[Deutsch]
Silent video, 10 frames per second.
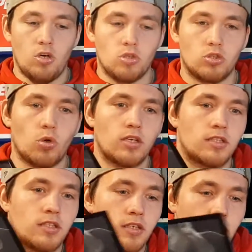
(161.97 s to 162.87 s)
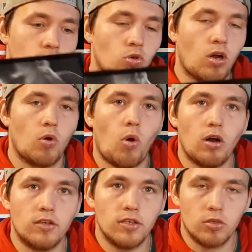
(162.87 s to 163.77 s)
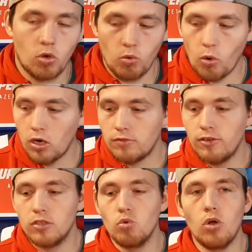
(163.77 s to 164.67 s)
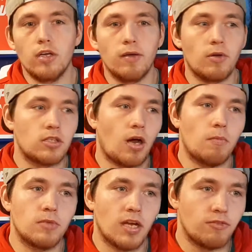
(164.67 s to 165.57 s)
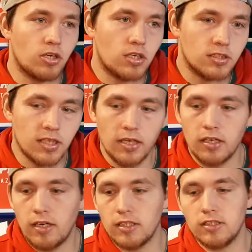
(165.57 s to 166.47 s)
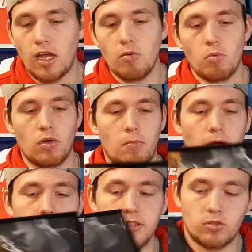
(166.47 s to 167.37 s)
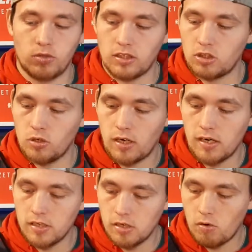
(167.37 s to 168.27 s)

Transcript: Und so, eine, so ein Award, Award wird nur jemand haben, der wirklich seit dem ersten Album dabei ist. Und das ist schon geil.